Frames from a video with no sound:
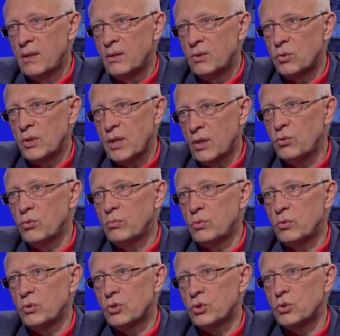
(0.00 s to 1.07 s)
то я
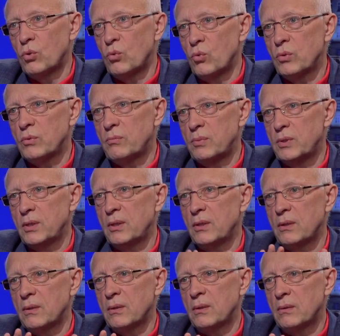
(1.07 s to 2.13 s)
думаю, что он
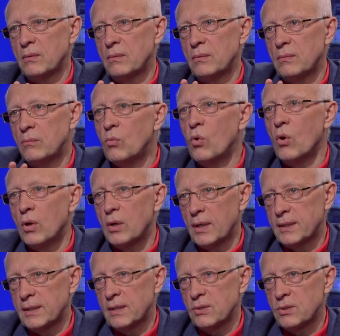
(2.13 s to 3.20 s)
бы мог
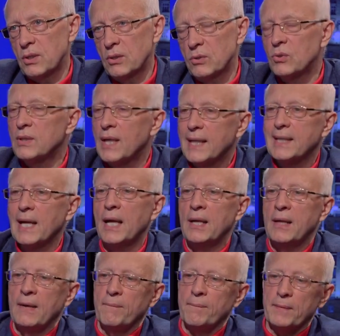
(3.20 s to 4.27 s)
это сделать. Но надо
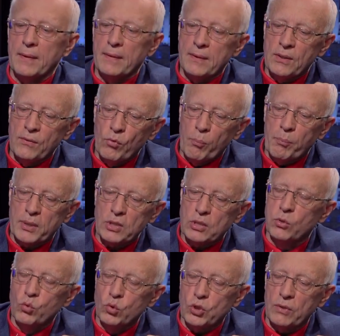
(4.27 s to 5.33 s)
его
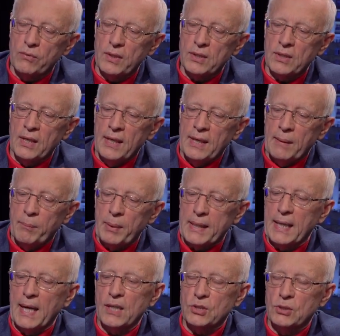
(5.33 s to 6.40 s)
прослушивать по
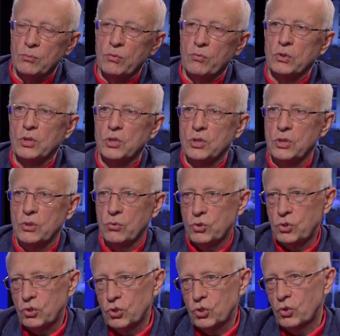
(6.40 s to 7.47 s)
каждому. Его должны
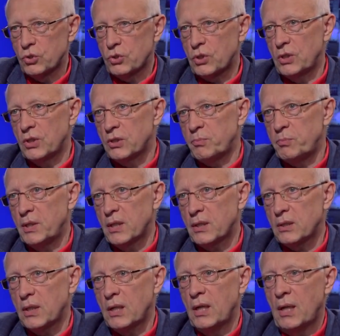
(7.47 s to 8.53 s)
очень жесткие
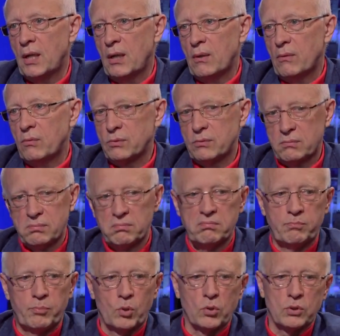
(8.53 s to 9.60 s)
эксперты, вот
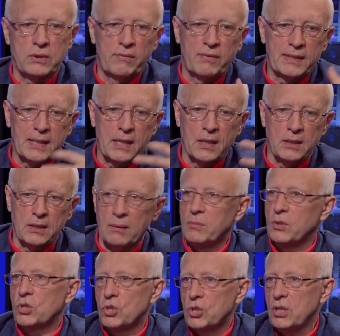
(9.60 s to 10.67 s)
просто в открытом
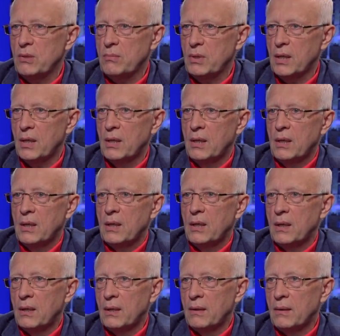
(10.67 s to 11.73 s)
режиме,
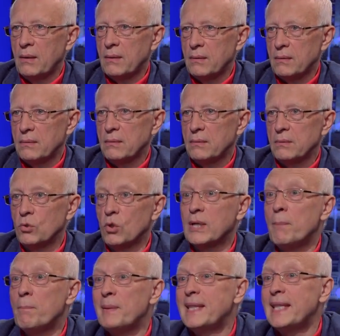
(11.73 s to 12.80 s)
э, но
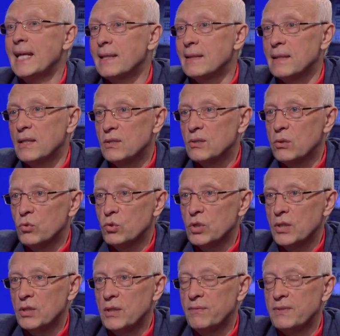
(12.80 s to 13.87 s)
компетентные
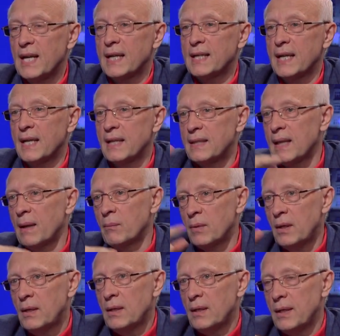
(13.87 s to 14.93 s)
слушать. Не всякое
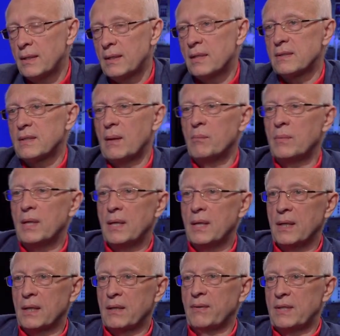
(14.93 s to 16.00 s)
там, это
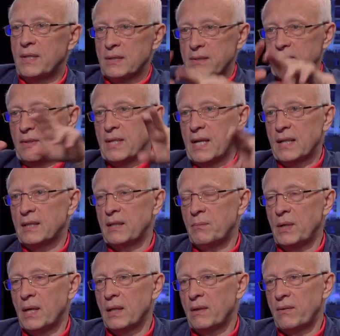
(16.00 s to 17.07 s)
самое, с
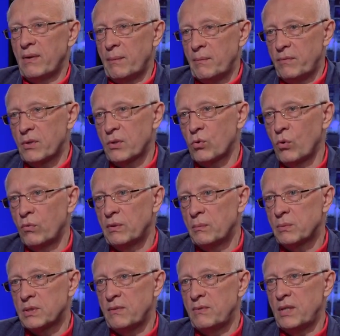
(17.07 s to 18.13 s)
квадратными головами в
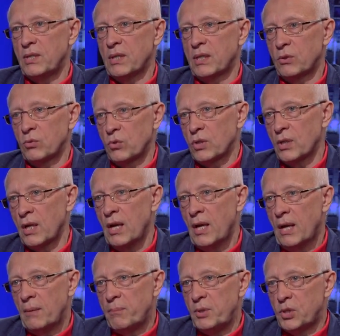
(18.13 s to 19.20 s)
Верховном Совете, которые
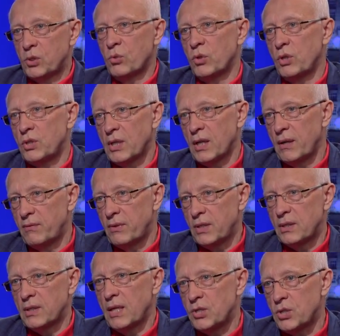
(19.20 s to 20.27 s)
пить, курить и
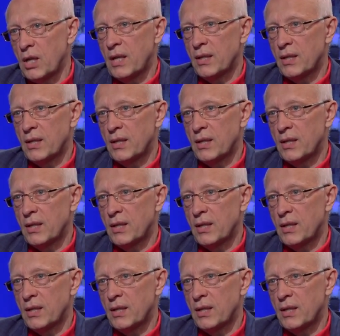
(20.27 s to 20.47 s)
говорить начали